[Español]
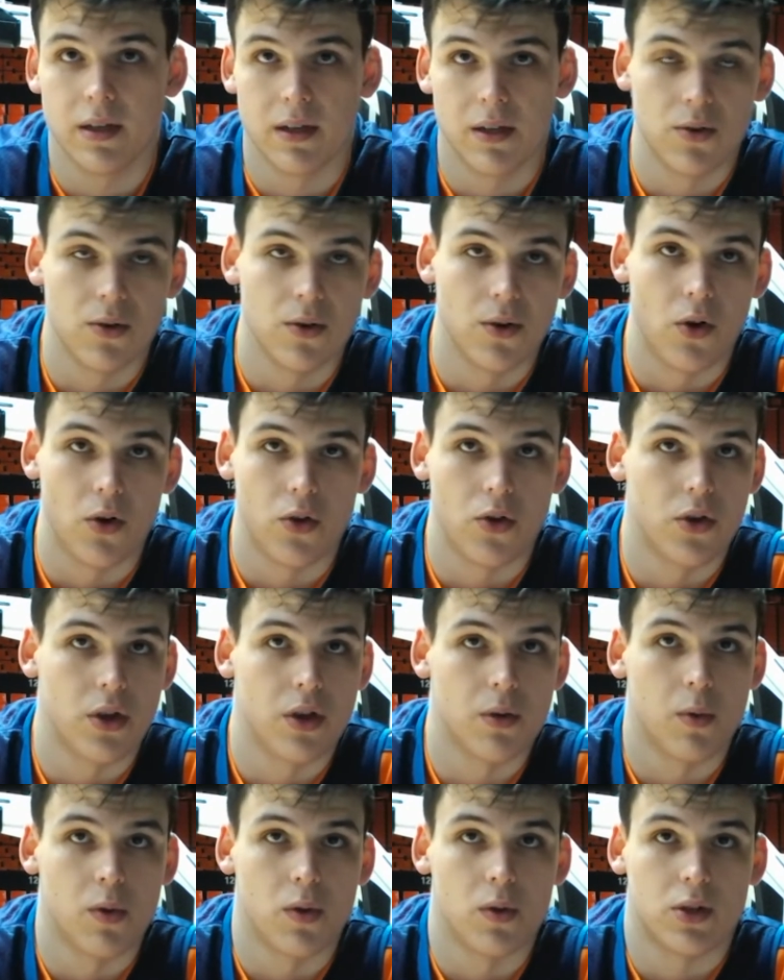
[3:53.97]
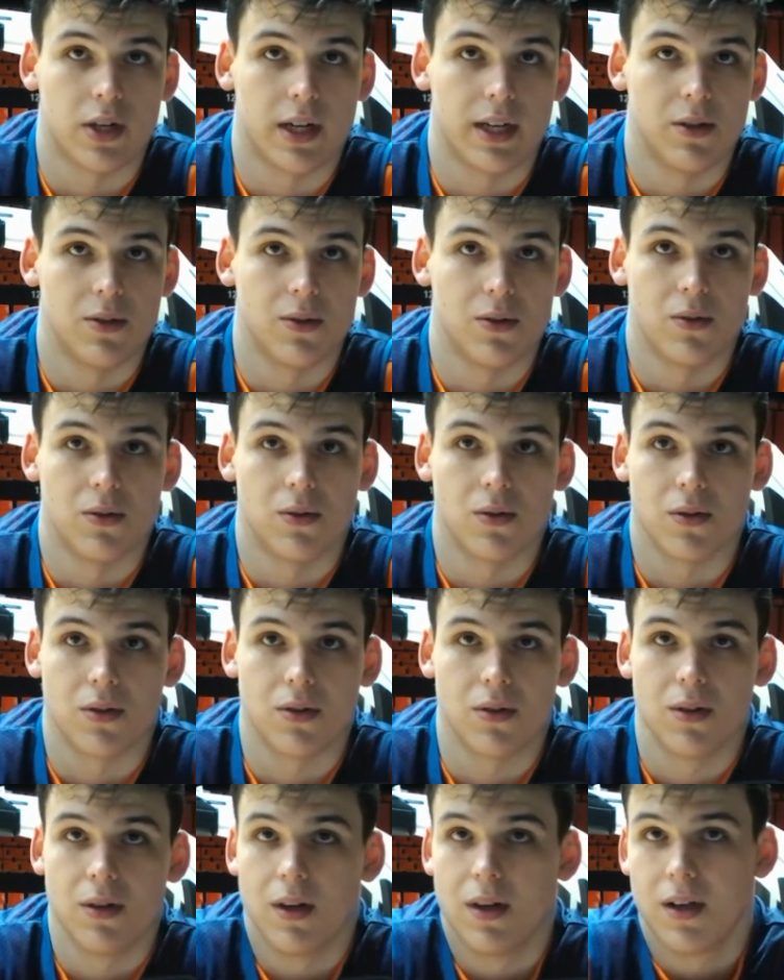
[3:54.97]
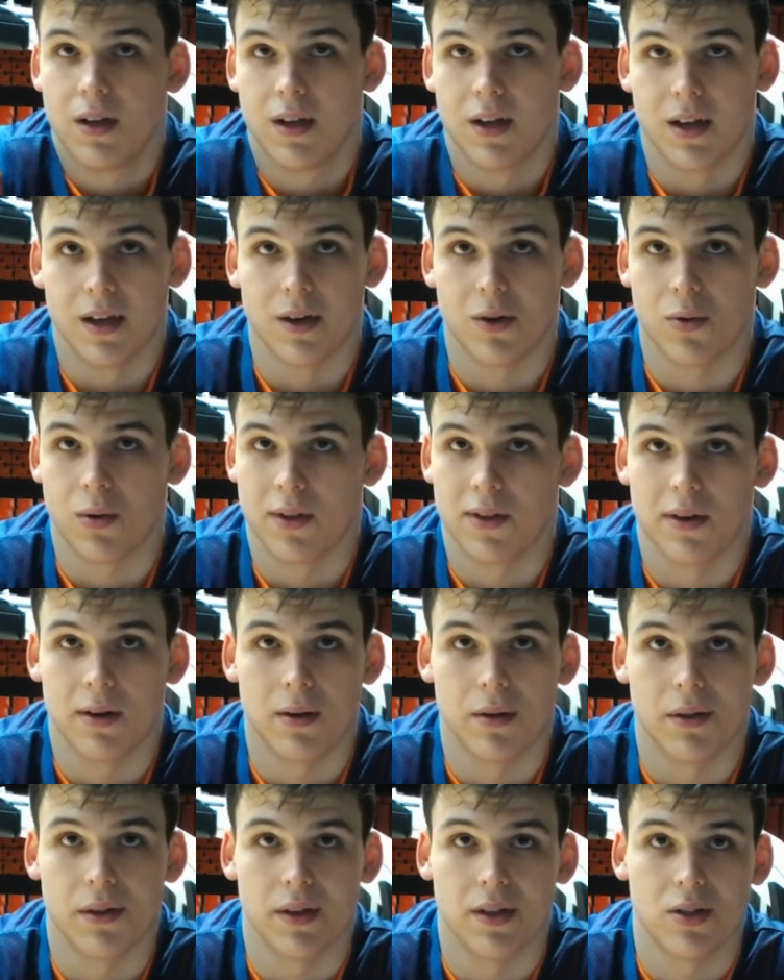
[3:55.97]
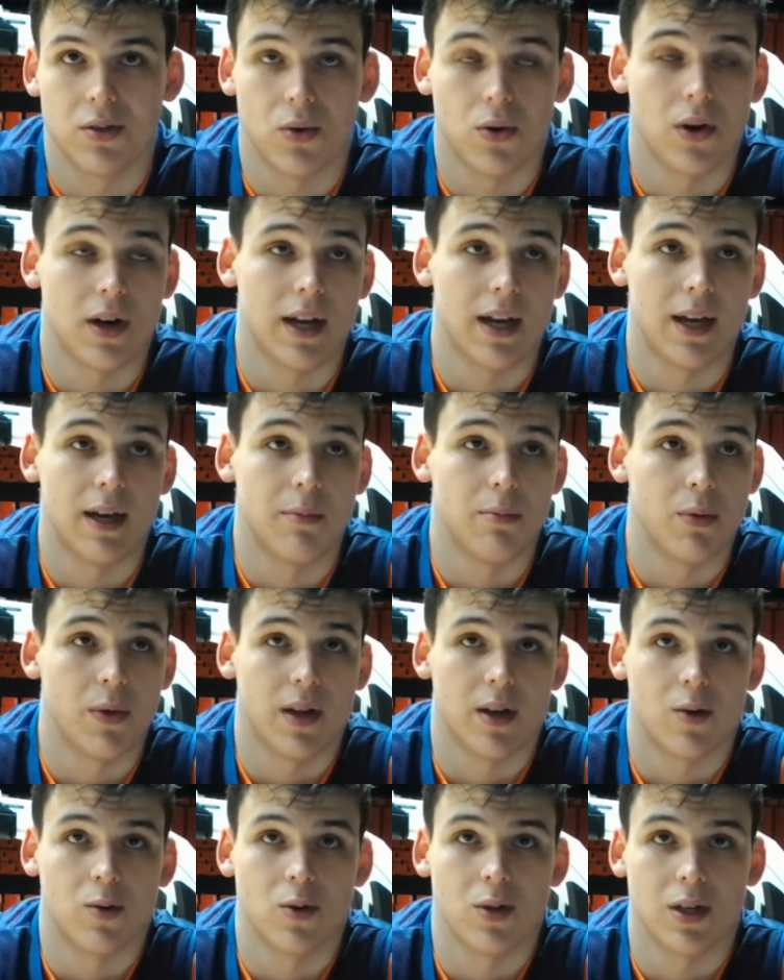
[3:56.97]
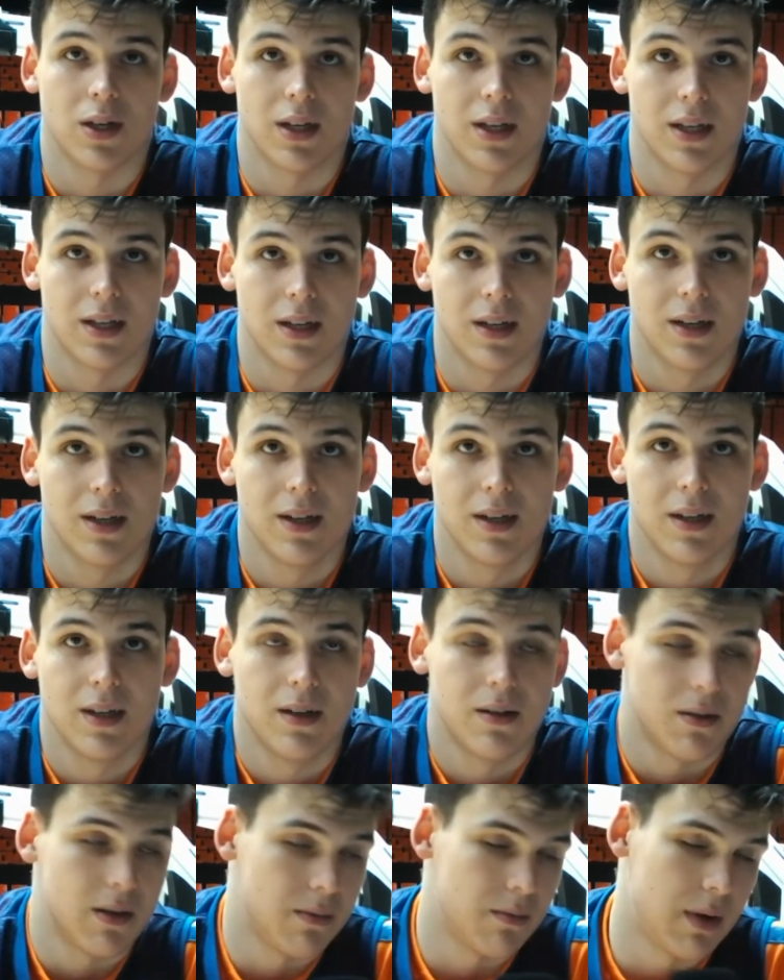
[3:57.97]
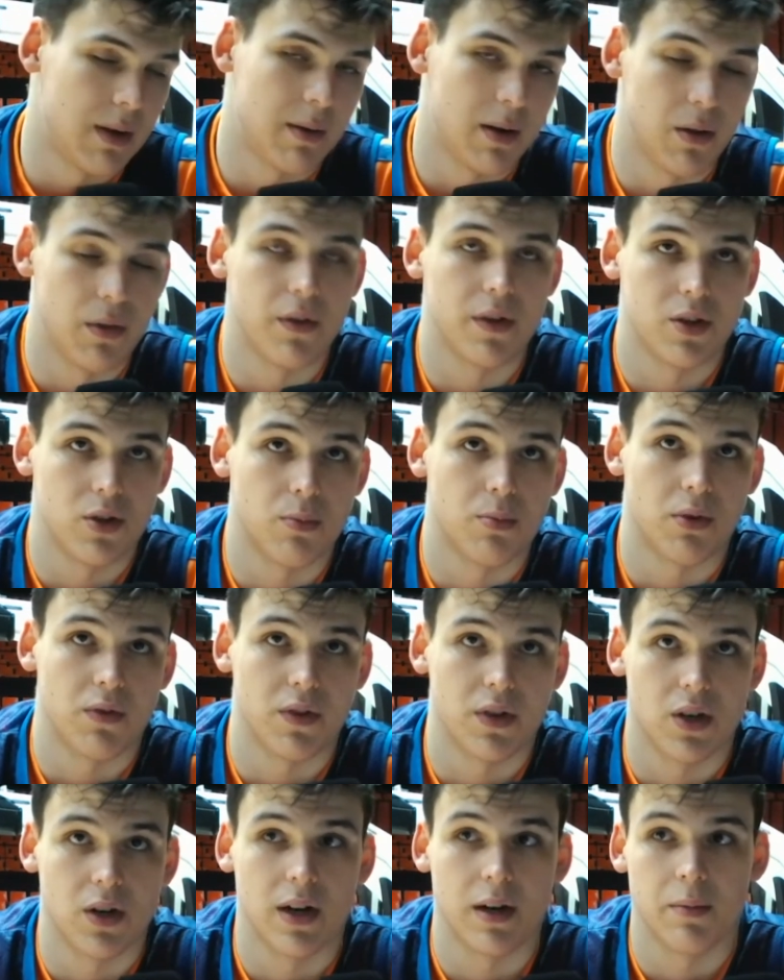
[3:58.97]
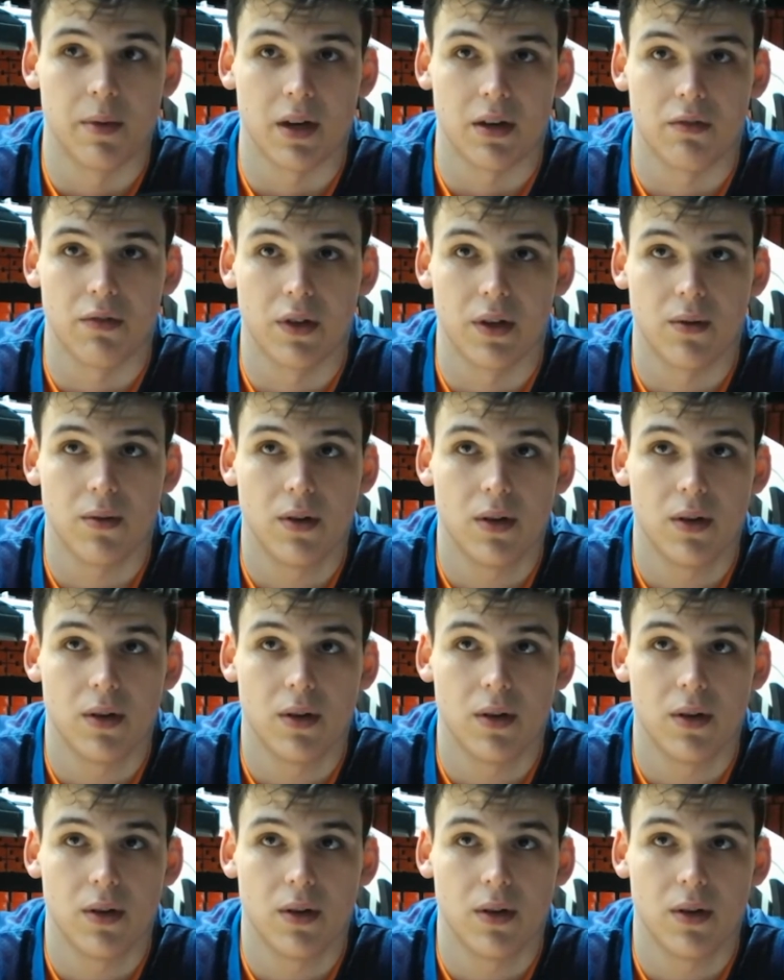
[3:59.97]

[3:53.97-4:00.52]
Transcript: Yo, yo llevo dos años eh, jugando a baloncesto, ojalá pueda conseguir, a baloncesto profesional me refiero,